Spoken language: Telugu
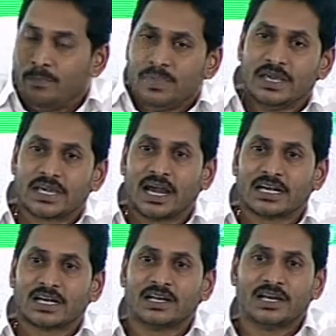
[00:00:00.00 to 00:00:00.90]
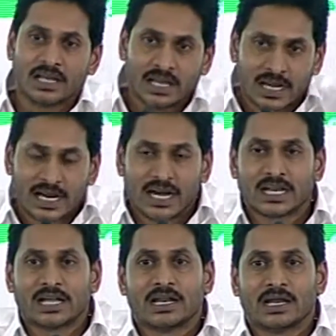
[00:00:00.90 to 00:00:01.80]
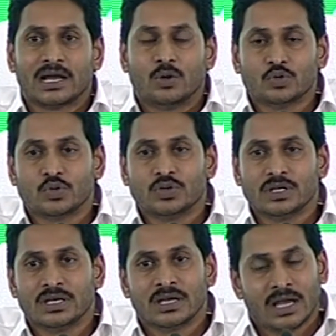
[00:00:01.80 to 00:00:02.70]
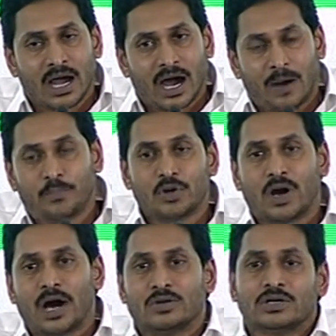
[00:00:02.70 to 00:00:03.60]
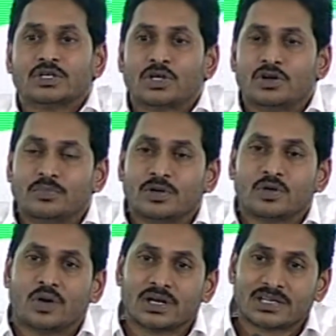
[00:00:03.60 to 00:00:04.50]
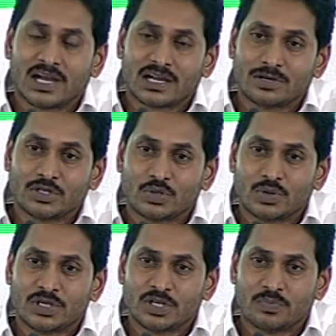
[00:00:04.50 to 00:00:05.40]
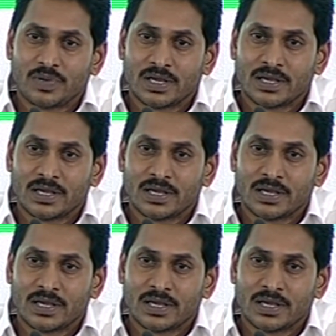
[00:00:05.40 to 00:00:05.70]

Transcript: బి కేటగిరీని ఏ కేటగిరీ అవుతుంది అప్పుడు ఆరోగ్యశ్రీలో మీరు కొనసాగవచ్చు అని చెప్పి